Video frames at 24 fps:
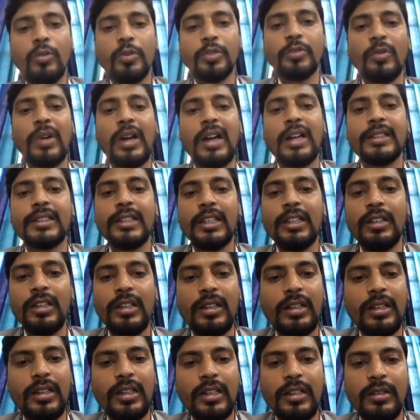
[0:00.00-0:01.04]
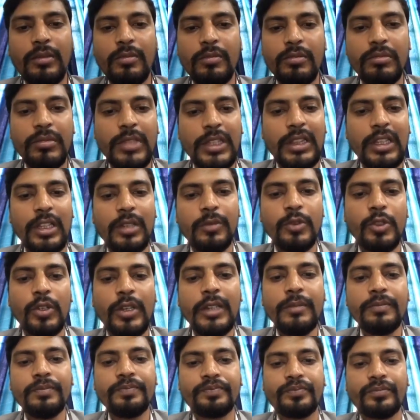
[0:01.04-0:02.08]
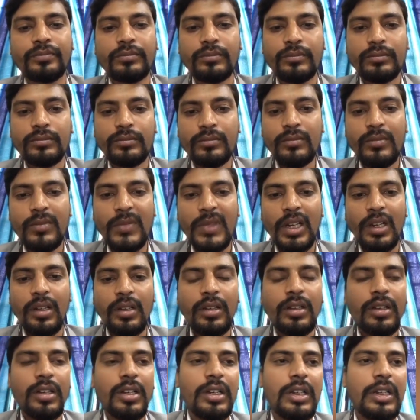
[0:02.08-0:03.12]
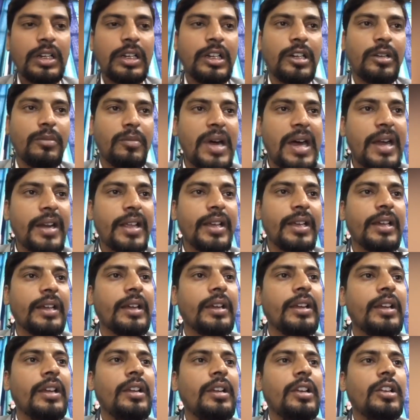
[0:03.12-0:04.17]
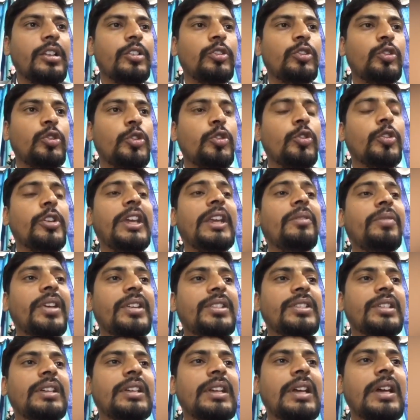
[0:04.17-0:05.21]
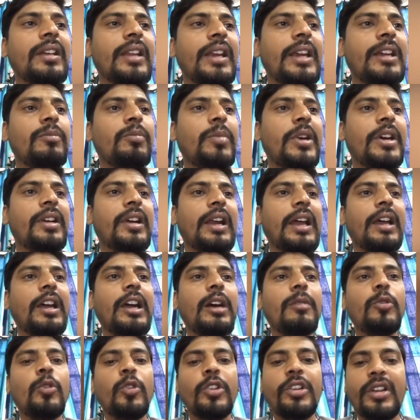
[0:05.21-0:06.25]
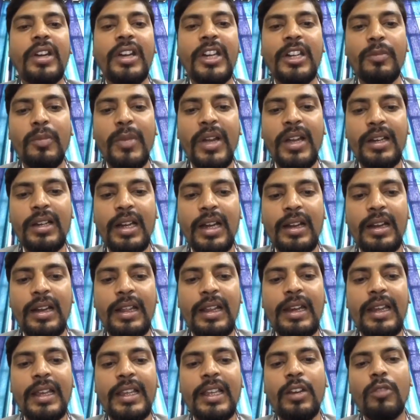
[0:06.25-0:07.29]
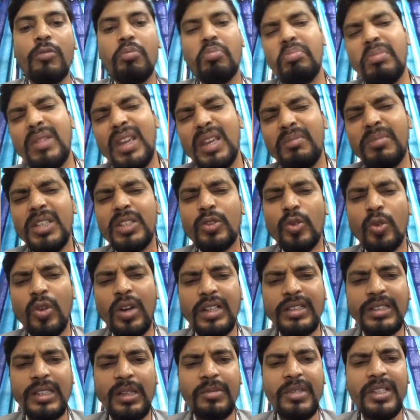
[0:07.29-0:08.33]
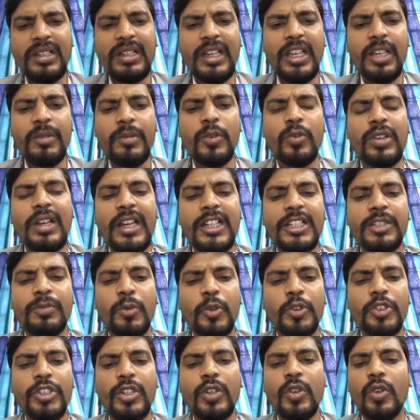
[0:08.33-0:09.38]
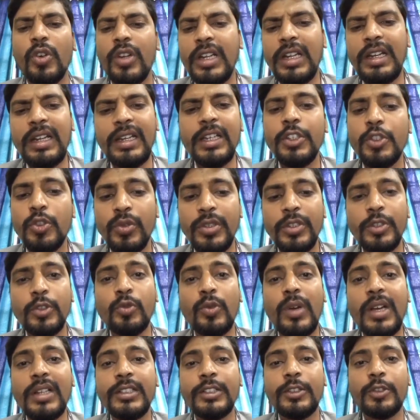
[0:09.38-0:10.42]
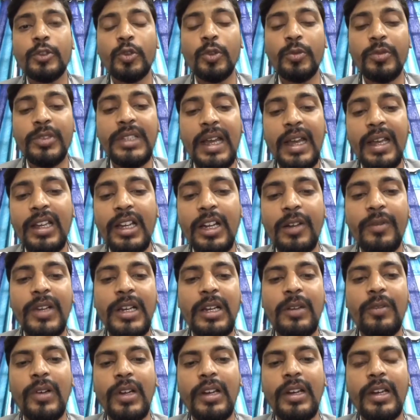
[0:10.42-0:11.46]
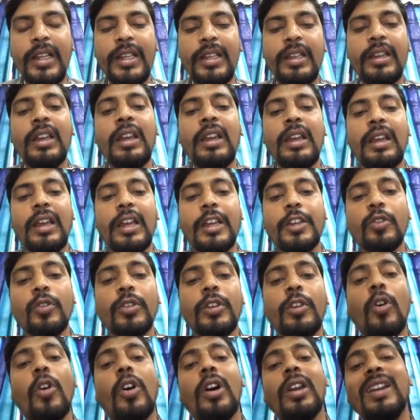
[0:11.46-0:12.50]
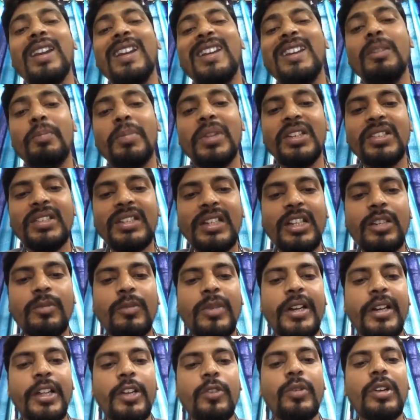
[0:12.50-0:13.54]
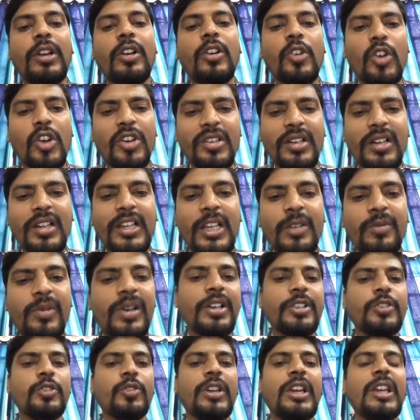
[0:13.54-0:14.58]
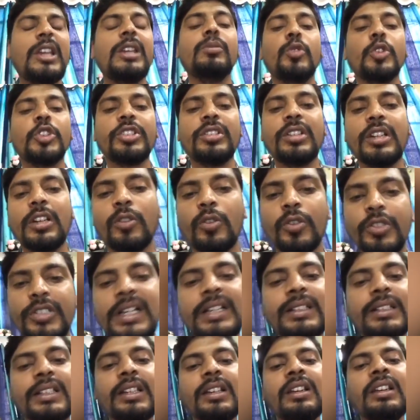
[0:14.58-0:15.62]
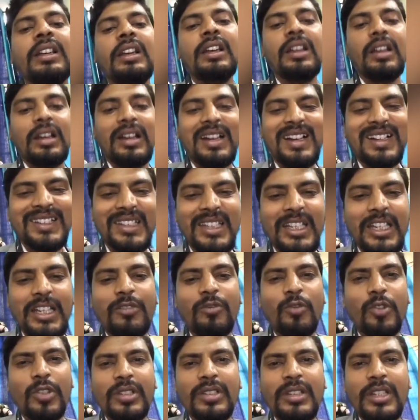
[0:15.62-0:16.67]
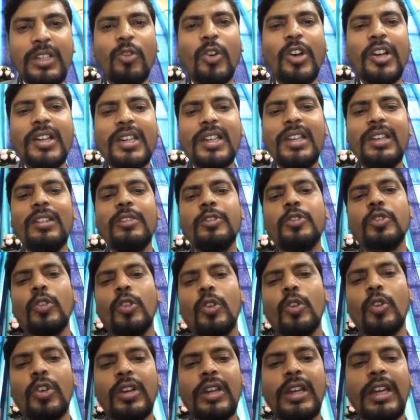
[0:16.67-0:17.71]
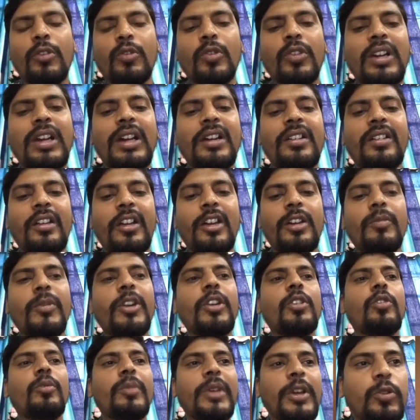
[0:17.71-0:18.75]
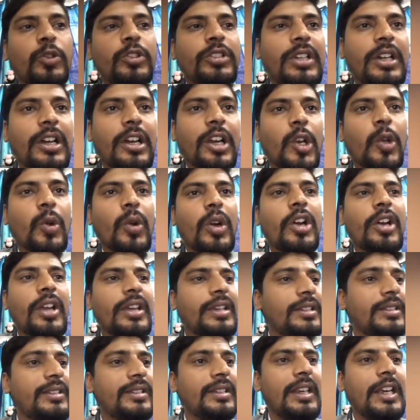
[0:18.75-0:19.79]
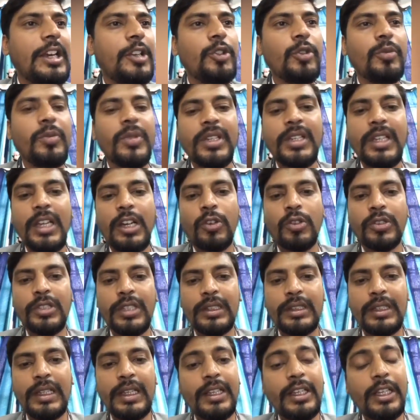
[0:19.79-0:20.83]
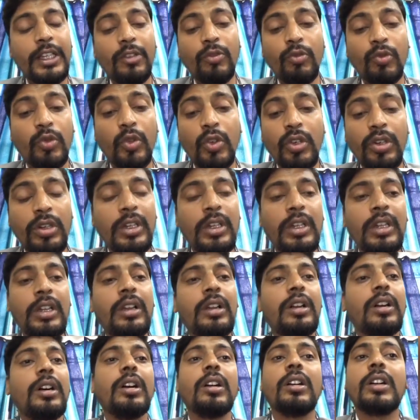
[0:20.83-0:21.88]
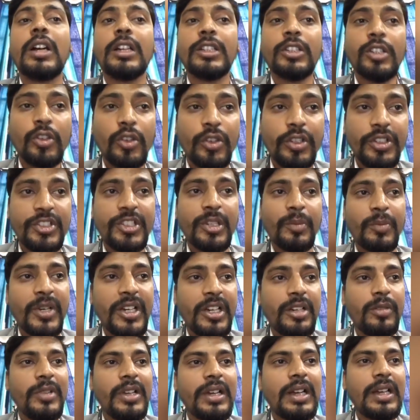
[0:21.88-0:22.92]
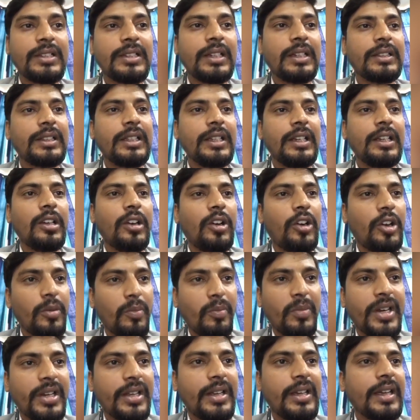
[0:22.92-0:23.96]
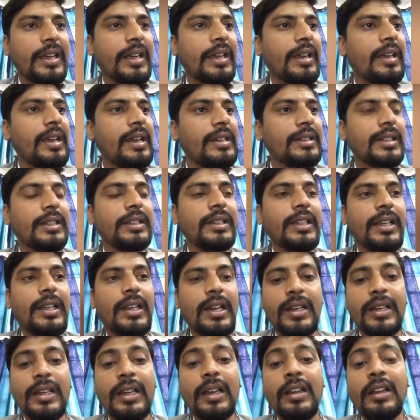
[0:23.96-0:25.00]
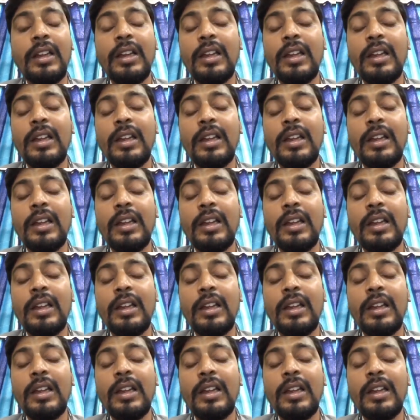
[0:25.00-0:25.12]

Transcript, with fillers: उस वहाँ से आ, मतलब जो है आ, मारे गए क्योंकि इन्फेक्शन का रेट बढ़ रहा है अब वो ट्रीटमेंट कर रहे हैं लेकिन मे भी थोड़ा सा भी कहीं भी उनका एक्सपोजर हो गया लेकिन चूंकि स्वास्थ्य सुविधाएं अवेलेबल नहीं है क्योंकि ऑलरेडी पेशेंट भरे हुए हैं और डॉक्टर कई बार जो है इमोशनल हो जाते हैं दे दे वॉन्ट कि जो लोग हैं उनका ट्रीटमेंट हो मैं खुद कर लूँगा और इस सिनेरियो में क्या हो जाता है कि वो uh, खतरों के चपेट में आ जाते हैं और मर गए हैं ऐसा देखा गया